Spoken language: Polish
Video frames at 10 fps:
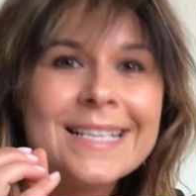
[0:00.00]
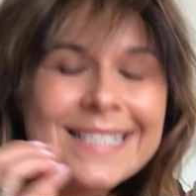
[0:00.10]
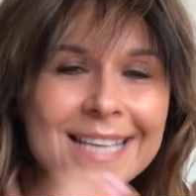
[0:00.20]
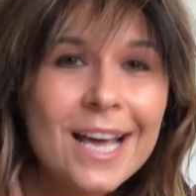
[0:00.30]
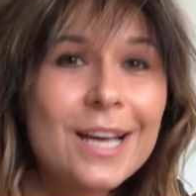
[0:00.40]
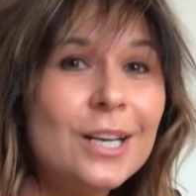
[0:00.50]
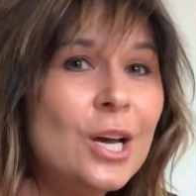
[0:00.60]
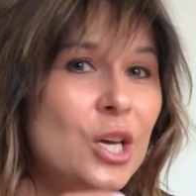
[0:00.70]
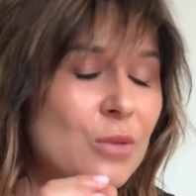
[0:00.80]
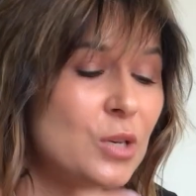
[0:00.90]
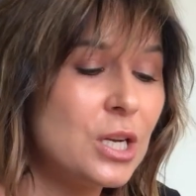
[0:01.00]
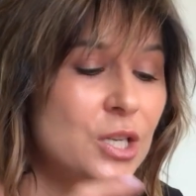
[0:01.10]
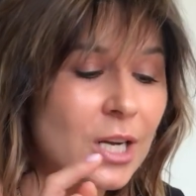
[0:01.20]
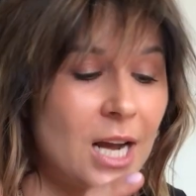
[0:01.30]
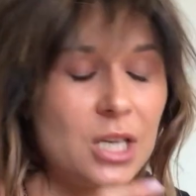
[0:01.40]
cer i myślę,
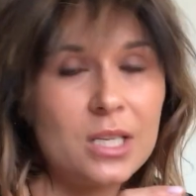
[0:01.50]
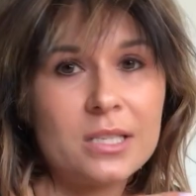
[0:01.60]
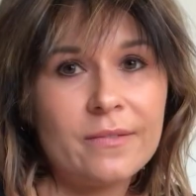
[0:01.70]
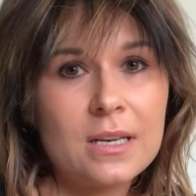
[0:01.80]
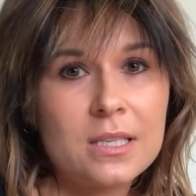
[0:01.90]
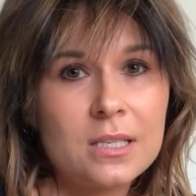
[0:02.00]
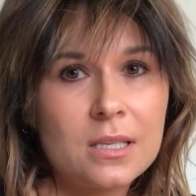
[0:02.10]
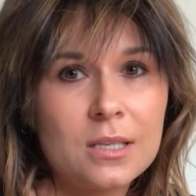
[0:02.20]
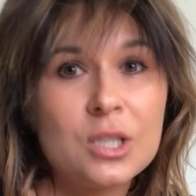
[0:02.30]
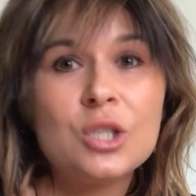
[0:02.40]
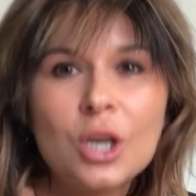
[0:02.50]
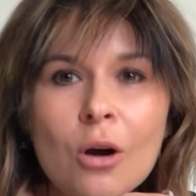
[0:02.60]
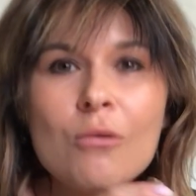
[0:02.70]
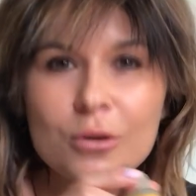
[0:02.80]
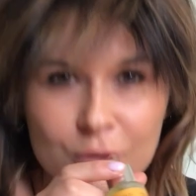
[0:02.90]
że każda z Was z, z
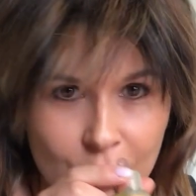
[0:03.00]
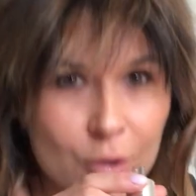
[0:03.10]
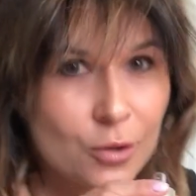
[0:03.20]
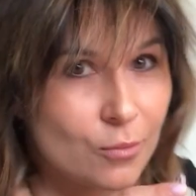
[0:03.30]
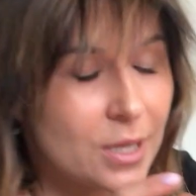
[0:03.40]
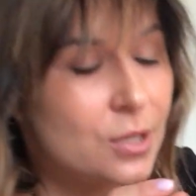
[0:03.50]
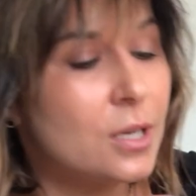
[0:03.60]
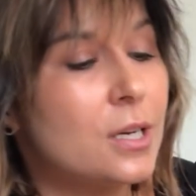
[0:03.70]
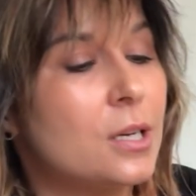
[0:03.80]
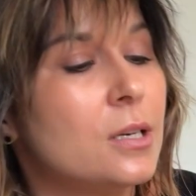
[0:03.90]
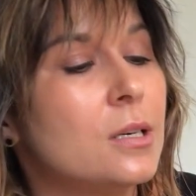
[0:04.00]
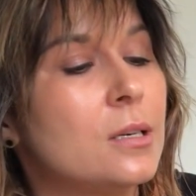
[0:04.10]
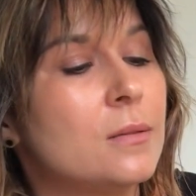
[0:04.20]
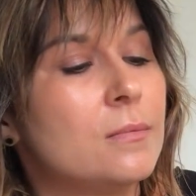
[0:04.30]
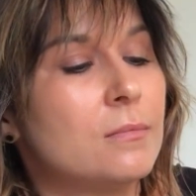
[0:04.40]
dziką rozkoszą będzie
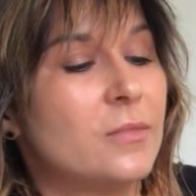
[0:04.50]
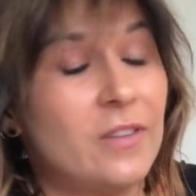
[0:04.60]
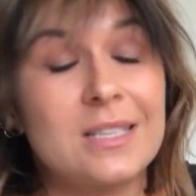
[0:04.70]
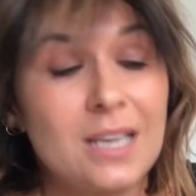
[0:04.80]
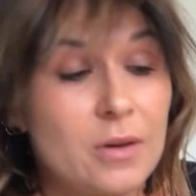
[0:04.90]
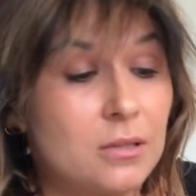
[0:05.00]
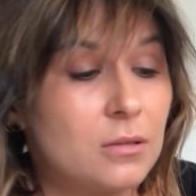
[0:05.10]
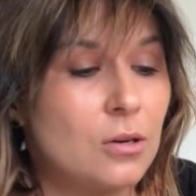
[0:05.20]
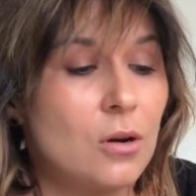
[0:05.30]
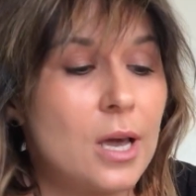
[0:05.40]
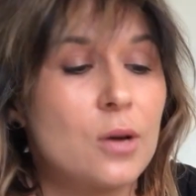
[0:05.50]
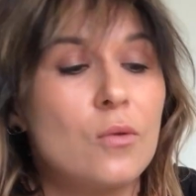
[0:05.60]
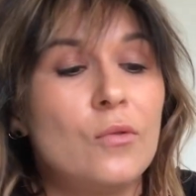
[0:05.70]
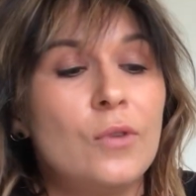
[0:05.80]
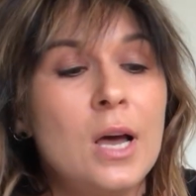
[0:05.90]
y, wracała do tych
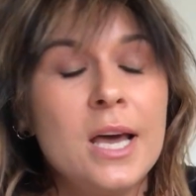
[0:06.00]
olejków.